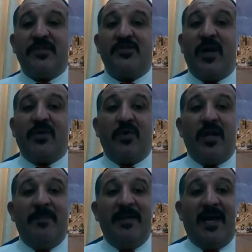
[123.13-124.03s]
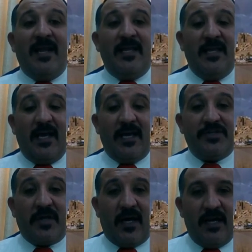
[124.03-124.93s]
هذا السؤال طلابي عليه
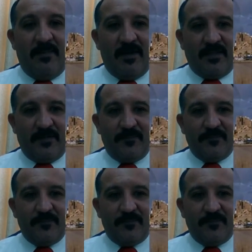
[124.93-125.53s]
عشر علامات.